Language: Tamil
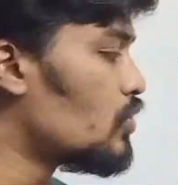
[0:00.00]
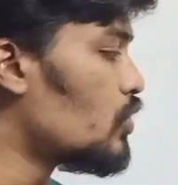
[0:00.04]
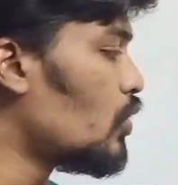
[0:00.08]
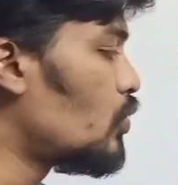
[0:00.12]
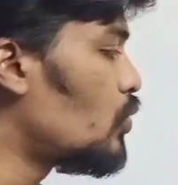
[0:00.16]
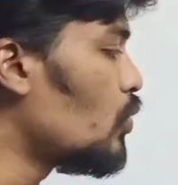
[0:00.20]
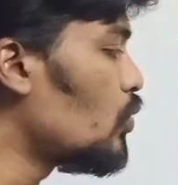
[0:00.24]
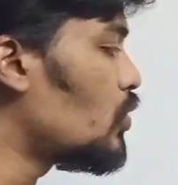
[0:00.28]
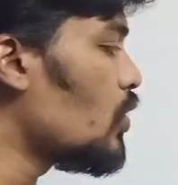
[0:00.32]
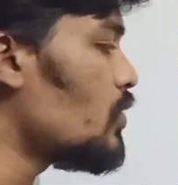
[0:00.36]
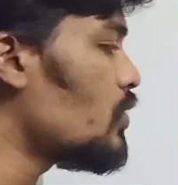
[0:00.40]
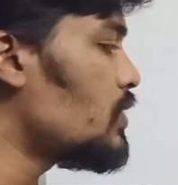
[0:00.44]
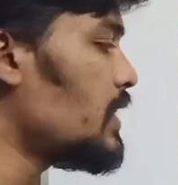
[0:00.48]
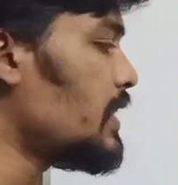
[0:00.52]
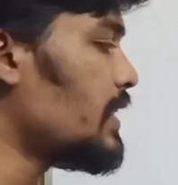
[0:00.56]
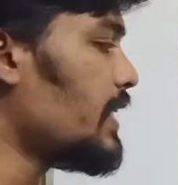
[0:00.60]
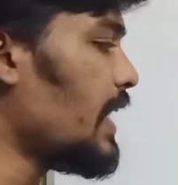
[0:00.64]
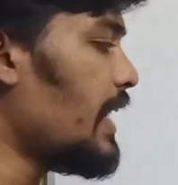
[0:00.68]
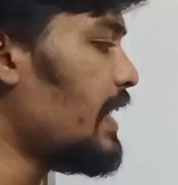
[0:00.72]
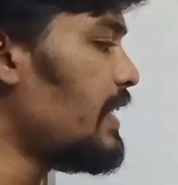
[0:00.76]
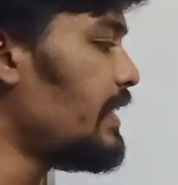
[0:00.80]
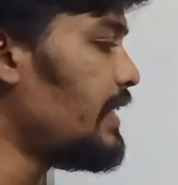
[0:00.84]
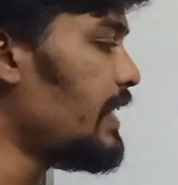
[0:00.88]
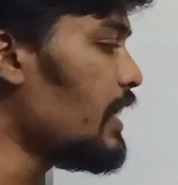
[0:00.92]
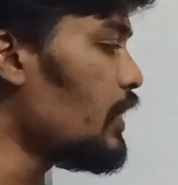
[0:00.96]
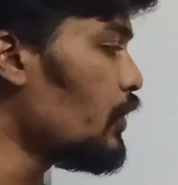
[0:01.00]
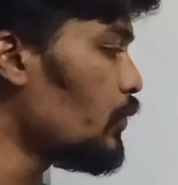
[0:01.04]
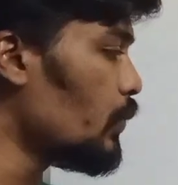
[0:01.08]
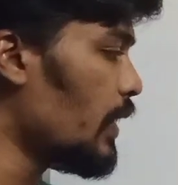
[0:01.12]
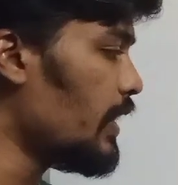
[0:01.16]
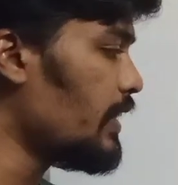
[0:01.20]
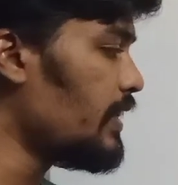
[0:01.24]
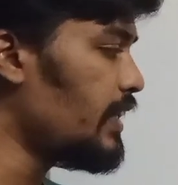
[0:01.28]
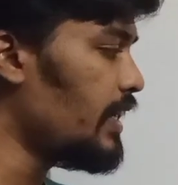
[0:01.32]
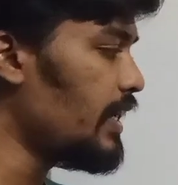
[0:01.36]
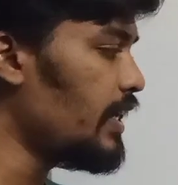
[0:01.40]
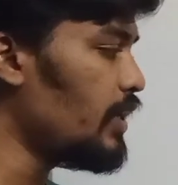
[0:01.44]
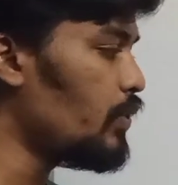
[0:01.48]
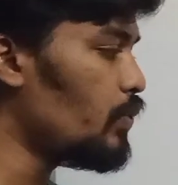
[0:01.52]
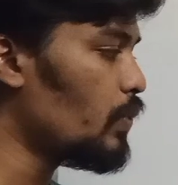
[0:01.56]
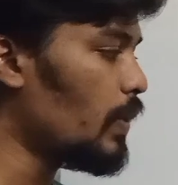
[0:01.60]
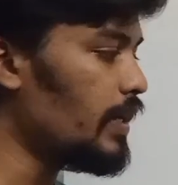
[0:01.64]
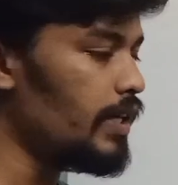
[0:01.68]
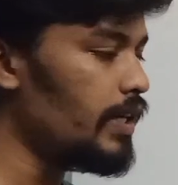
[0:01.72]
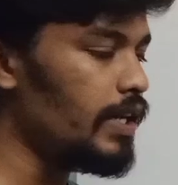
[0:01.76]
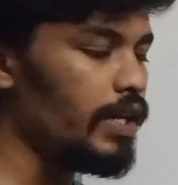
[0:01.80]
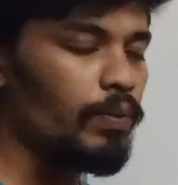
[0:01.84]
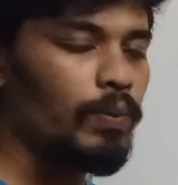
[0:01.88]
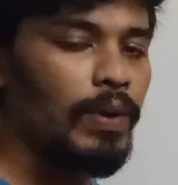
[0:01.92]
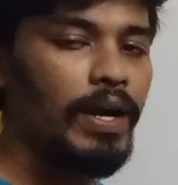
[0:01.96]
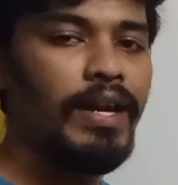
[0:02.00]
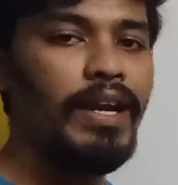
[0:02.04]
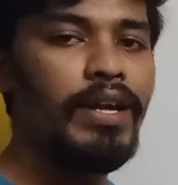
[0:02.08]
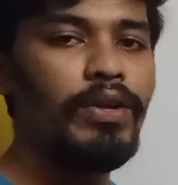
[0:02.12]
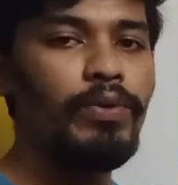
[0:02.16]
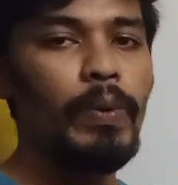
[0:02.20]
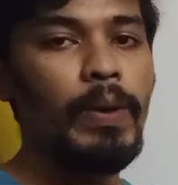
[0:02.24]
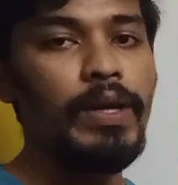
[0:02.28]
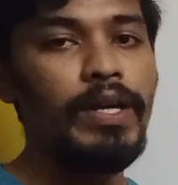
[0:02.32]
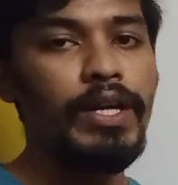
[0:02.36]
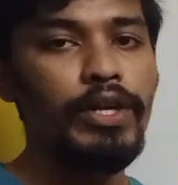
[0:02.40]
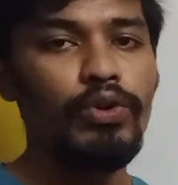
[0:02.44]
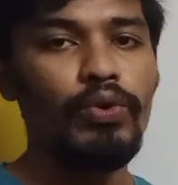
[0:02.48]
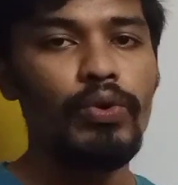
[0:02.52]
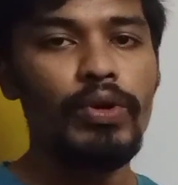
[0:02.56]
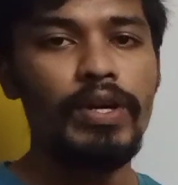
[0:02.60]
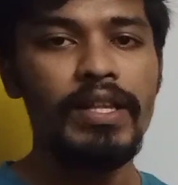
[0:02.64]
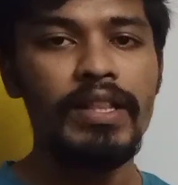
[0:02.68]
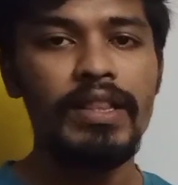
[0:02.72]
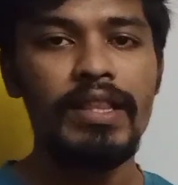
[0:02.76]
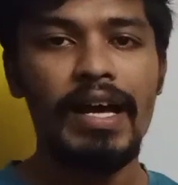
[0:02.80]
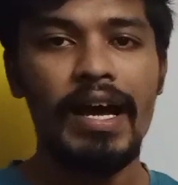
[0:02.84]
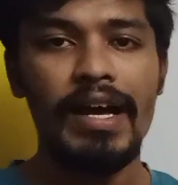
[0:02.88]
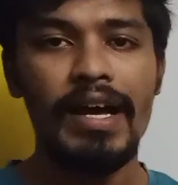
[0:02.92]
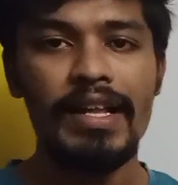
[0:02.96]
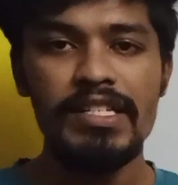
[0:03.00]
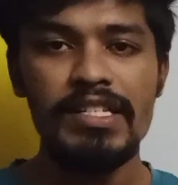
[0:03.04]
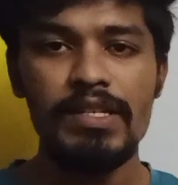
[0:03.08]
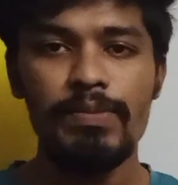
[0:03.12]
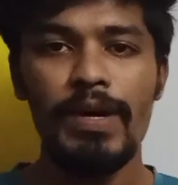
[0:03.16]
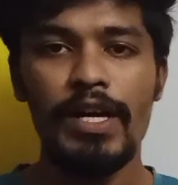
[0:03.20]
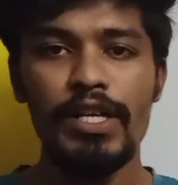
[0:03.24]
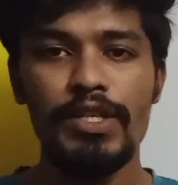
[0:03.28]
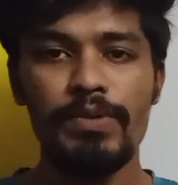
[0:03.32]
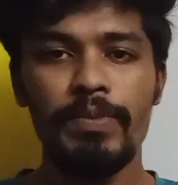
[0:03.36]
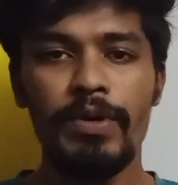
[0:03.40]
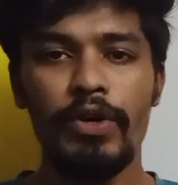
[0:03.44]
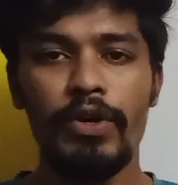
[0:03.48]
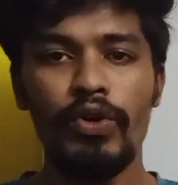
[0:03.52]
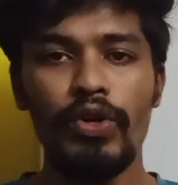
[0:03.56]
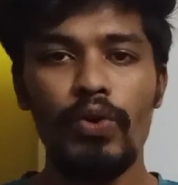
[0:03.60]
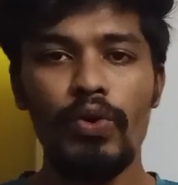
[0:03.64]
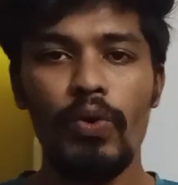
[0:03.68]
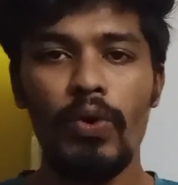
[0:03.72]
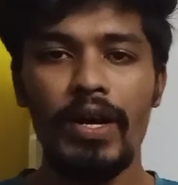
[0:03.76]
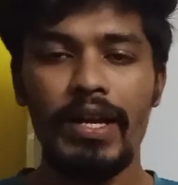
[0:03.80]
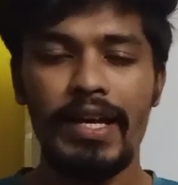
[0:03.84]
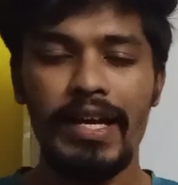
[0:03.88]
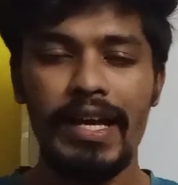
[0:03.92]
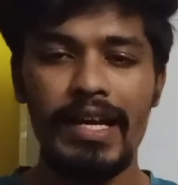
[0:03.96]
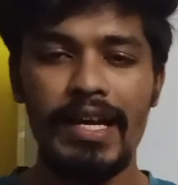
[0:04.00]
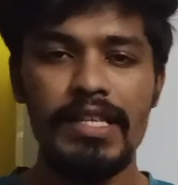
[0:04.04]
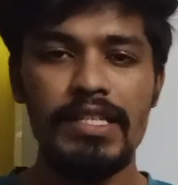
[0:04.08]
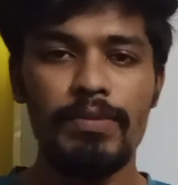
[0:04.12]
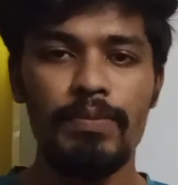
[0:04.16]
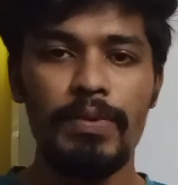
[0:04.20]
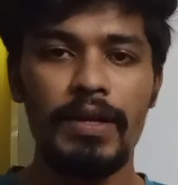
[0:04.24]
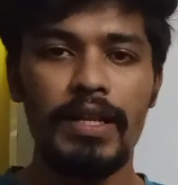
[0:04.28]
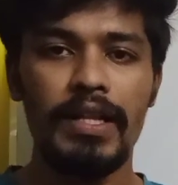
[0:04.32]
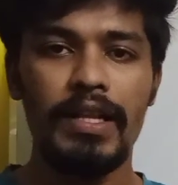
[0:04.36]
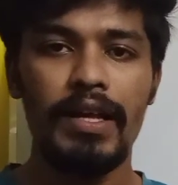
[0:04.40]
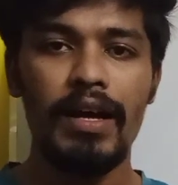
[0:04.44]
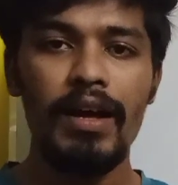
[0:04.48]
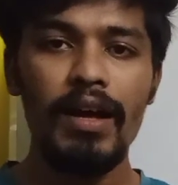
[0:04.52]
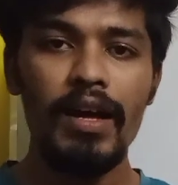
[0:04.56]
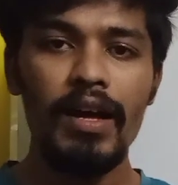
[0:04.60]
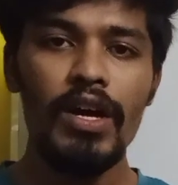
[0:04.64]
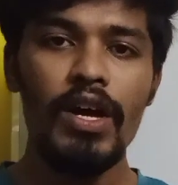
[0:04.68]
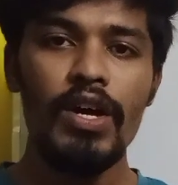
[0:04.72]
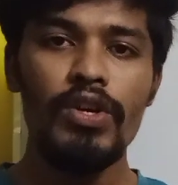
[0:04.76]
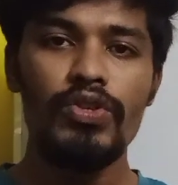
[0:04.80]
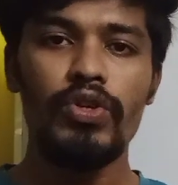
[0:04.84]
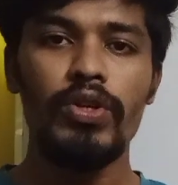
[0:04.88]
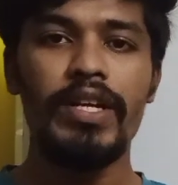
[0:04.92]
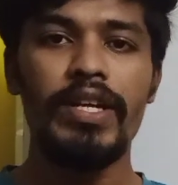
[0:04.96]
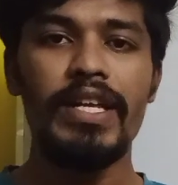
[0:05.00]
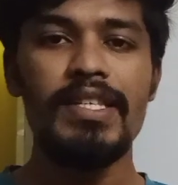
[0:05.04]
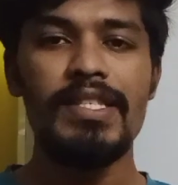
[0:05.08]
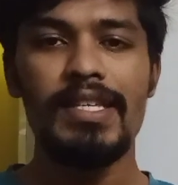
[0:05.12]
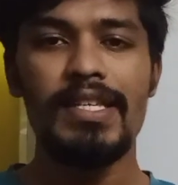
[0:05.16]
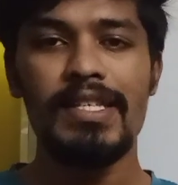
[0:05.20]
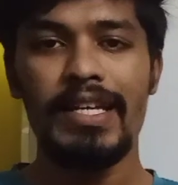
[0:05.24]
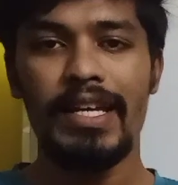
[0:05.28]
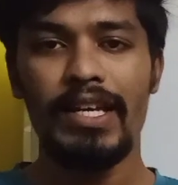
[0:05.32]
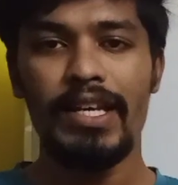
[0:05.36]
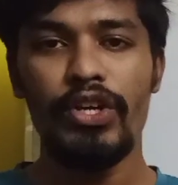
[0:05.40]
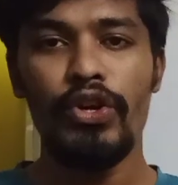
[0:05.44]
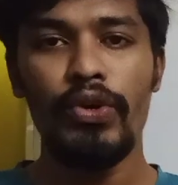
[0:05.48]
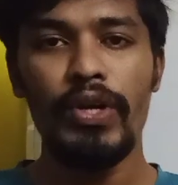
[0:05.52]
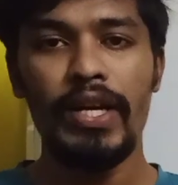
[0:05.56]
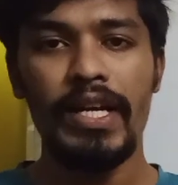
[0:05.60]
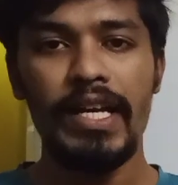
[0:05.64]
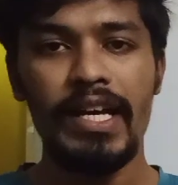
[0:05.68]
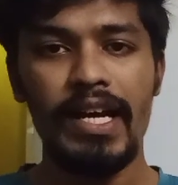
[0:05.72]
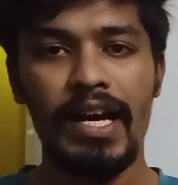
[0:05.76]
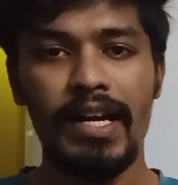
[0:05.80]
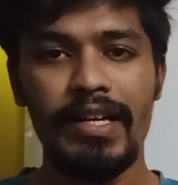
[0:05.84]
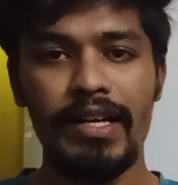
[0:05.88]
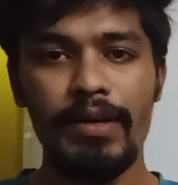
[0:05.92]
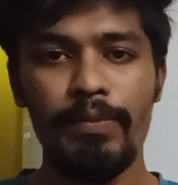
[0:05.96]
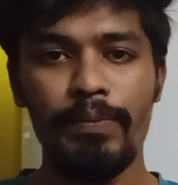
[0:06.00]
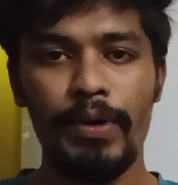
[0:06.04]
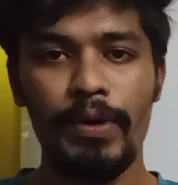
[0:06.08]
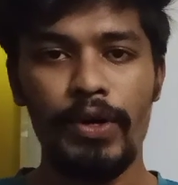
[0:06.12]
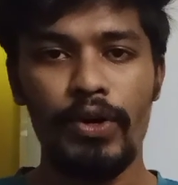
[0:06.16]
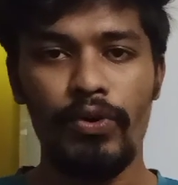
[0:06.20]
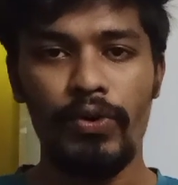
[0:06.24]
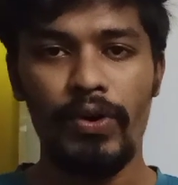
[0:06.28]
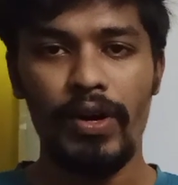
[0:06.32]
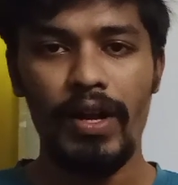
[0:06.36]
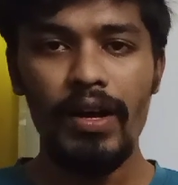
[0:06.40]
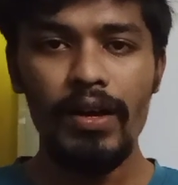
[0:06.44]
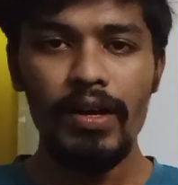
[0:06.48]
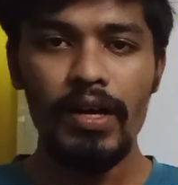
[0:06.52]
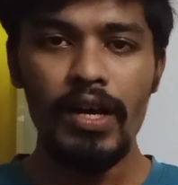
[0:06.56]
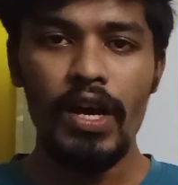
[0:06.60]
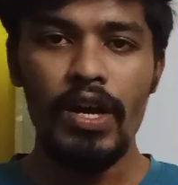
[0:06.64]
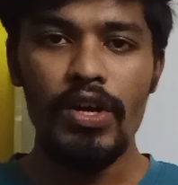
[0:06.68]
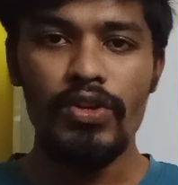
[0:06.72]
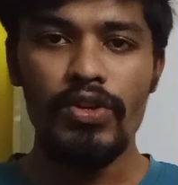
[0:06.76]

ஸோ டூ தௌசண்ட் நைன்டீன் டுவெண்ட்டி டுவெண்ட்டி ஒன் அண்ட் டுவெண்ட்டி டூ இந்த அஞ்சு பேட்ச்மே வந்துட்டு உங்களுக்கு எலிஜிபிள் தான் ஸோ டிசிஎஸ் என்கியூடி நீங்கள் அட்டன் பண்ணணும்னா